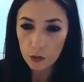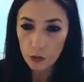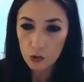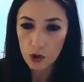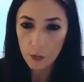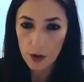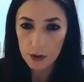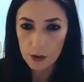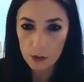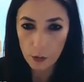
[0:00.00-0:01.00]
bana dönüş
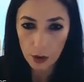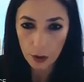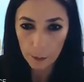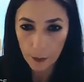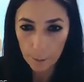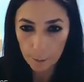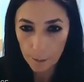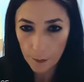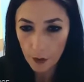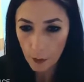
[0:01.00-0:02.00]
yaparsınız bu anlamda.
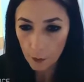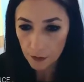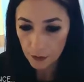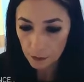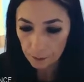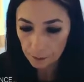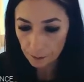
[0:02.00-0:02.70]
Tamam mıdır?